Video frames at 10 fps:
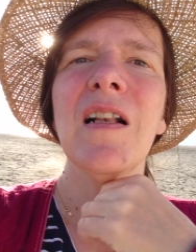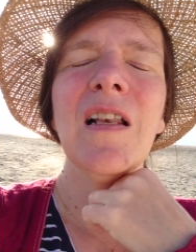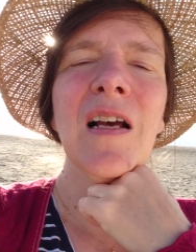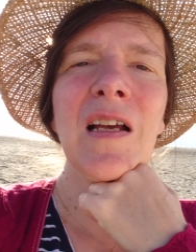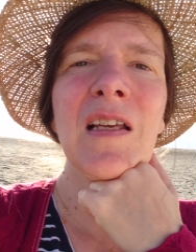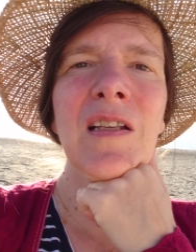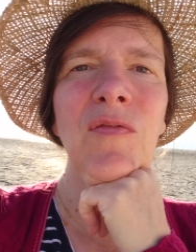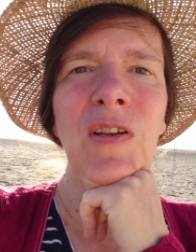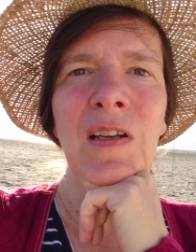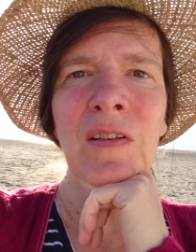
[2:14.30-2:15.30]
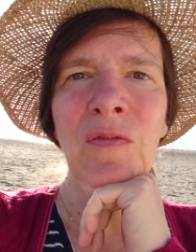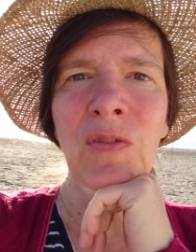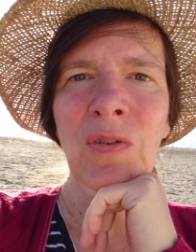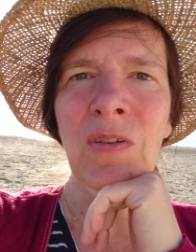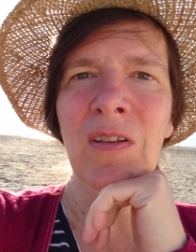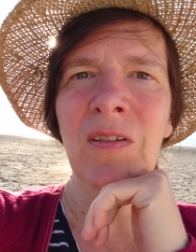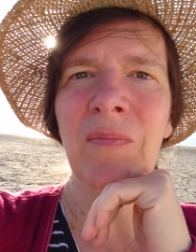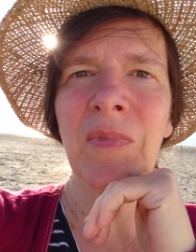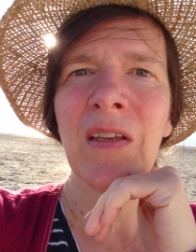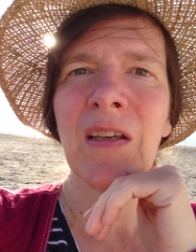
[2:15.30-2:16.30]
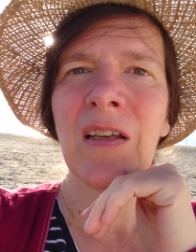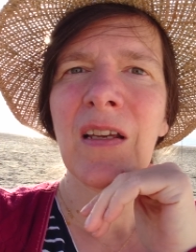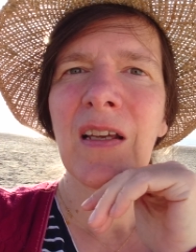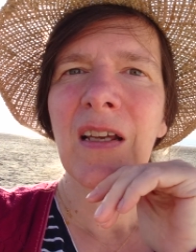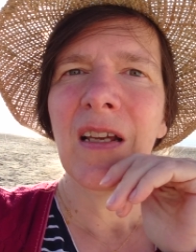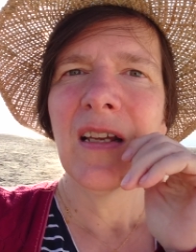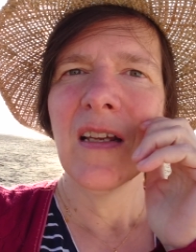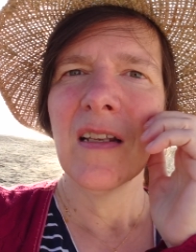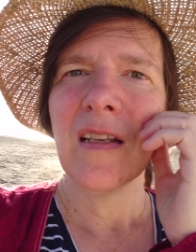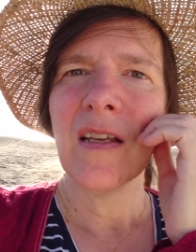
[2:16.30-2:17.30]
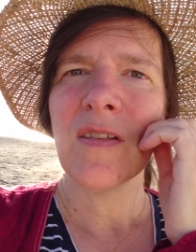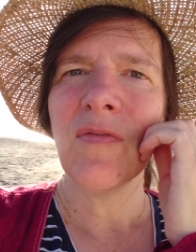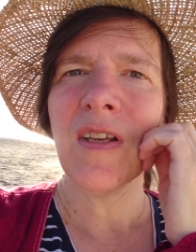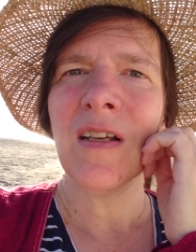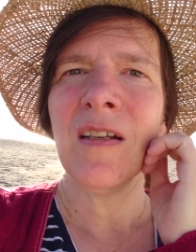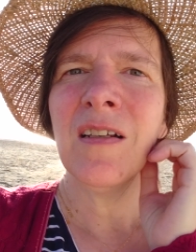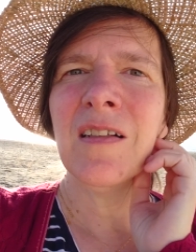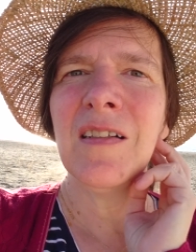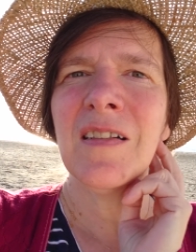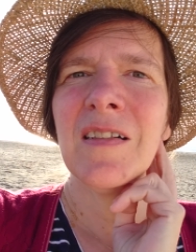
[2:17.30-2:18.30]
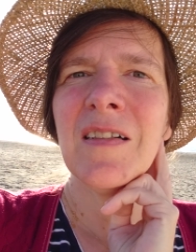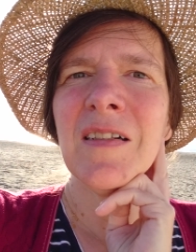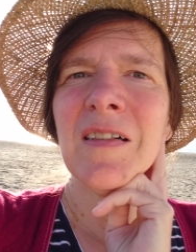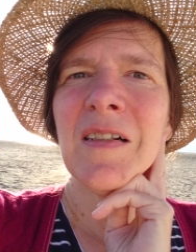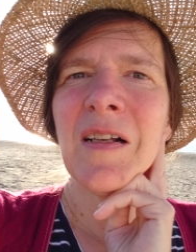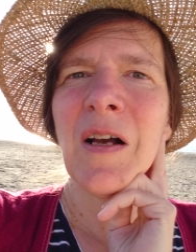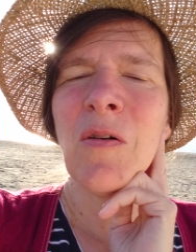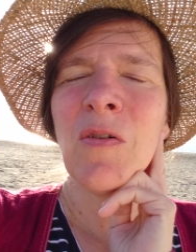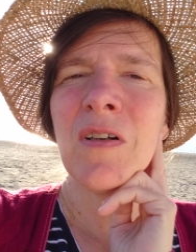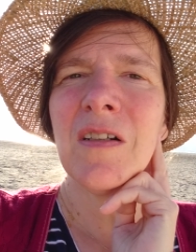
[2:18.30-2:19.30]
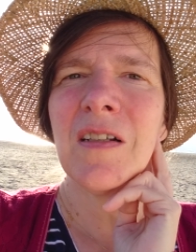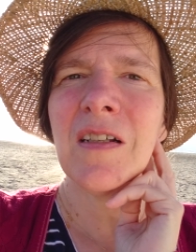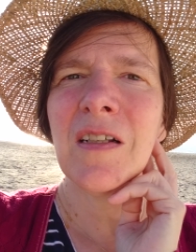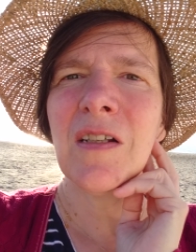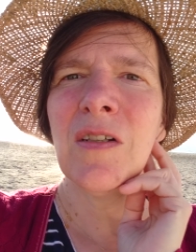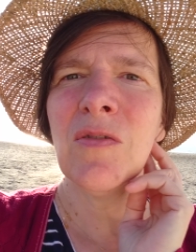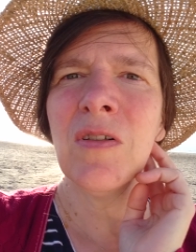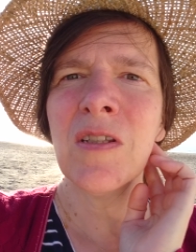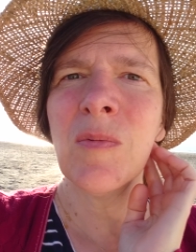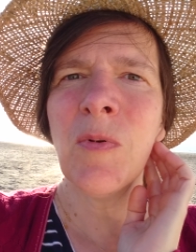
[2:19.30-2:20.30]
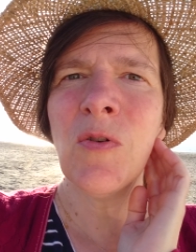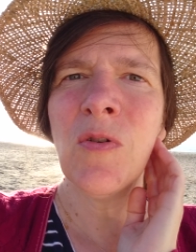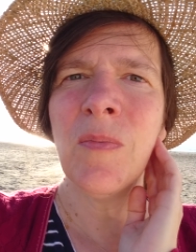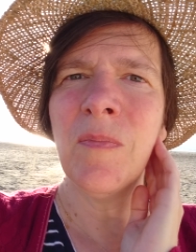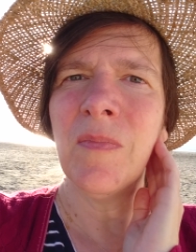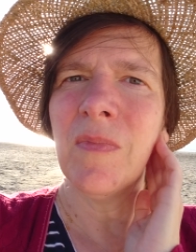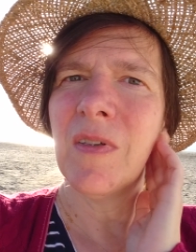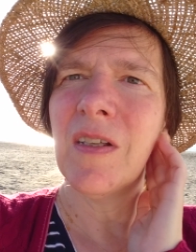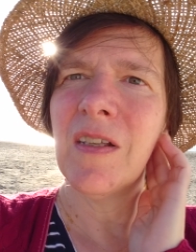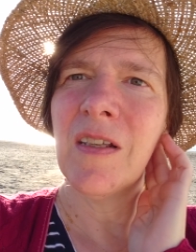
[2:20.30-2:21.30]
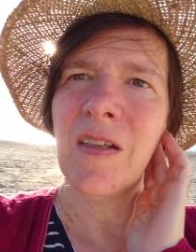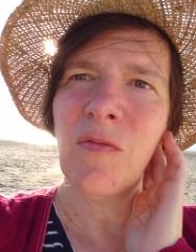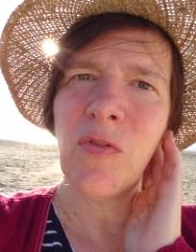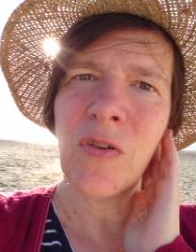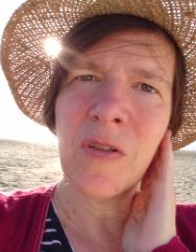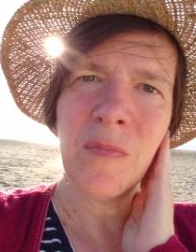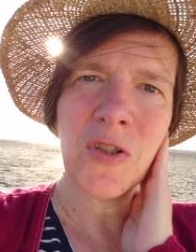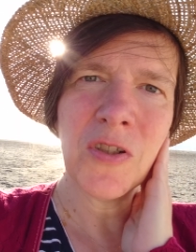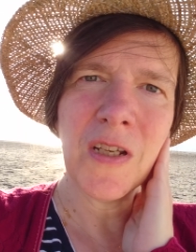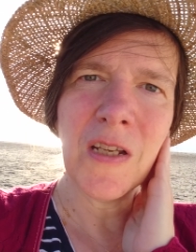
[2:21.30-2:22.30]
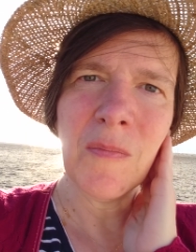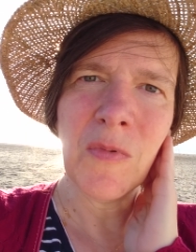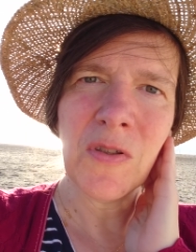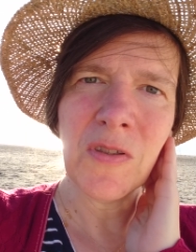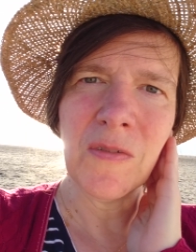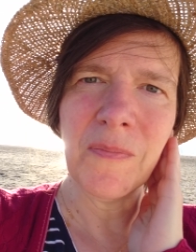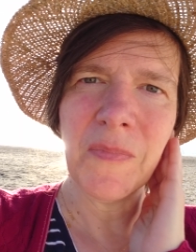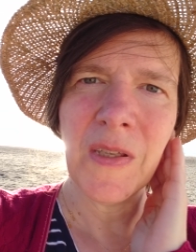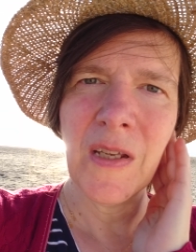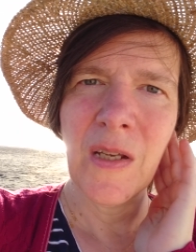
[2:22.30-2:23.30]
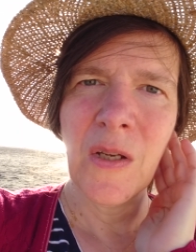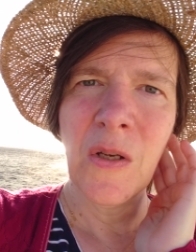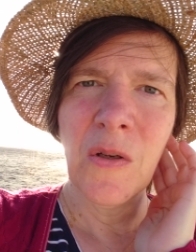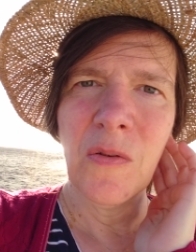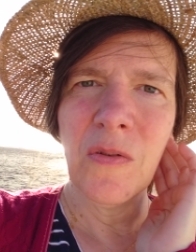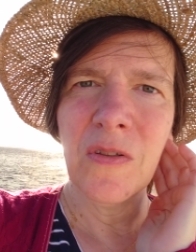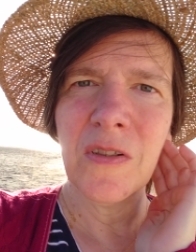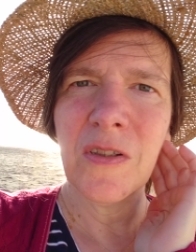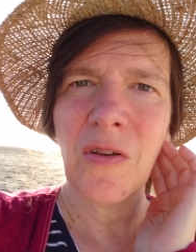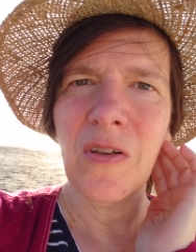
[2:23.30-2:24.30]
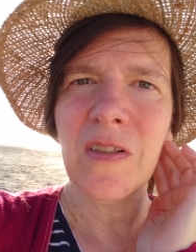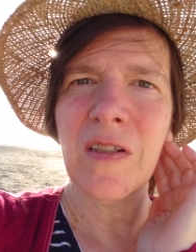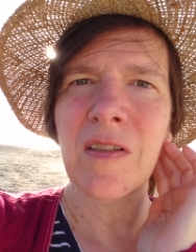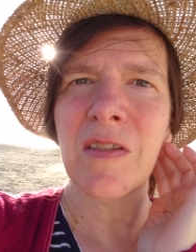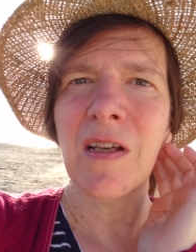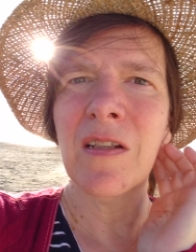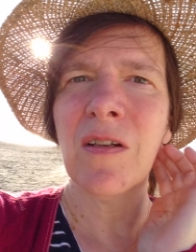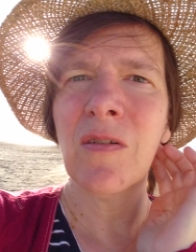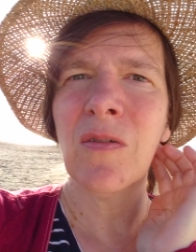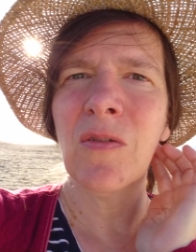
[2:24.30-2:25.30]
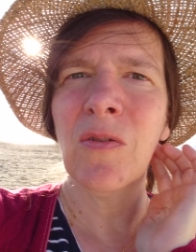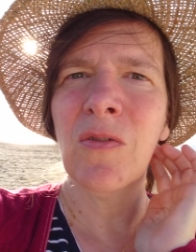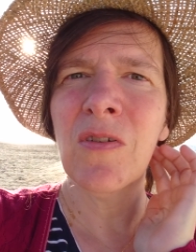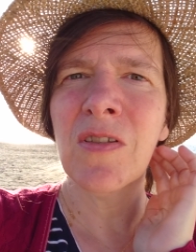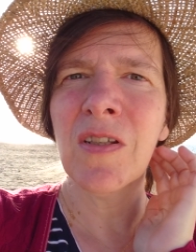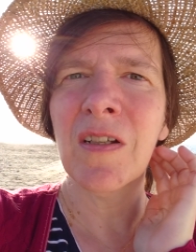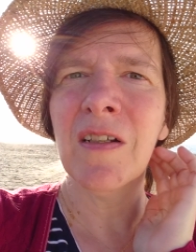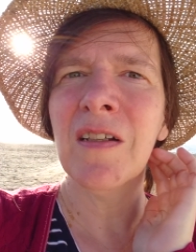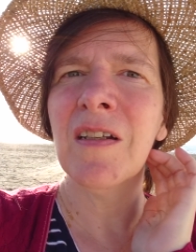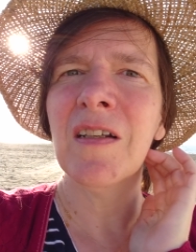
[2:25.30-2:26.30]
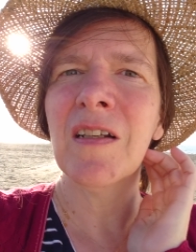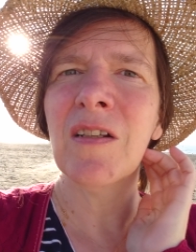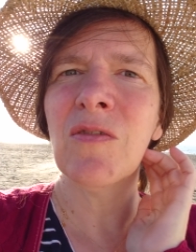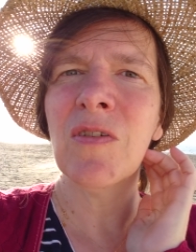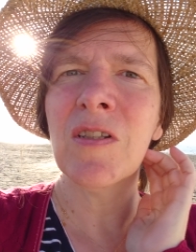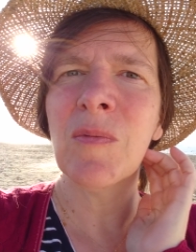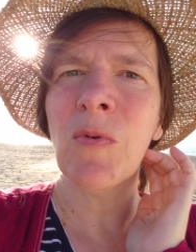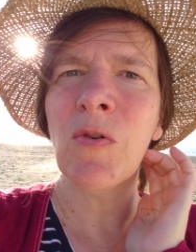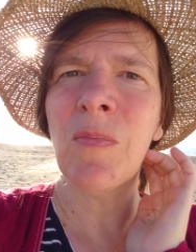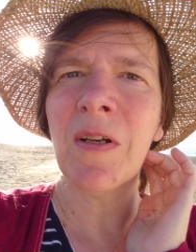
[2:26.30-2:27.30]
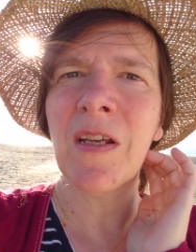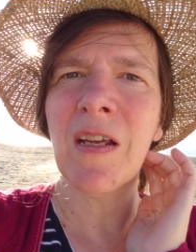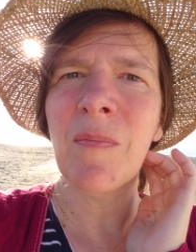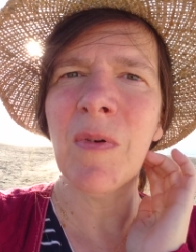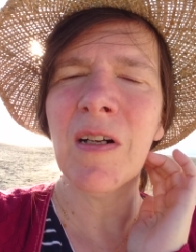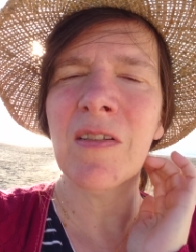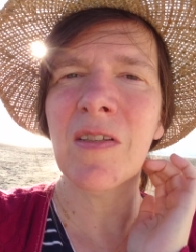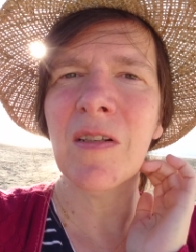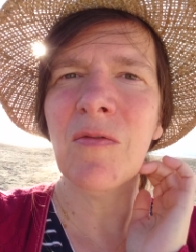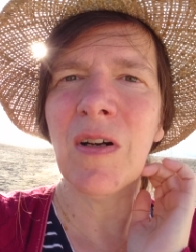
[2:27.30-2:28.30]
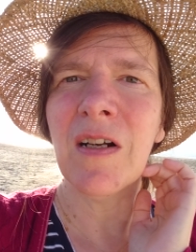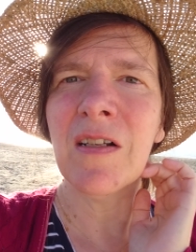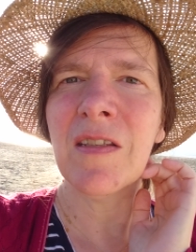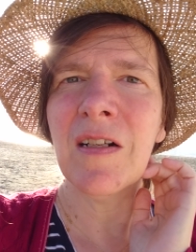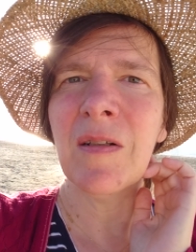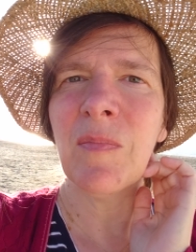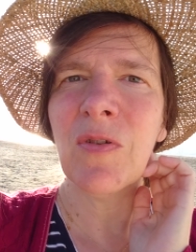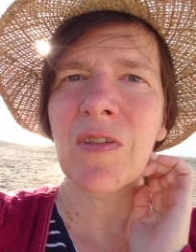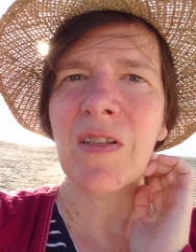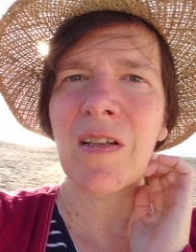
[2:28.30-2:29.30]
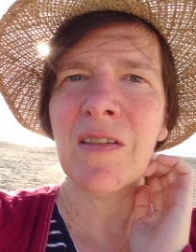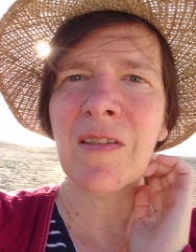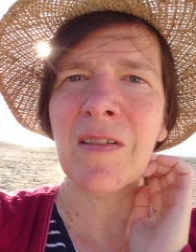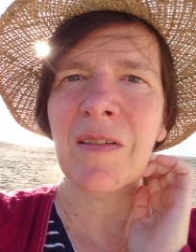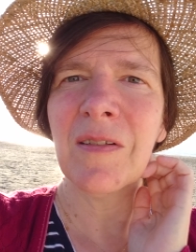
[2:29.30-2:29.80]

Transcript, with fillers: leicht werden würde, dass wir auch Geduldsproben würden bestehen müssen. Und könnte es eine größere Geduldsprobe geben als den Dualseelenprozess?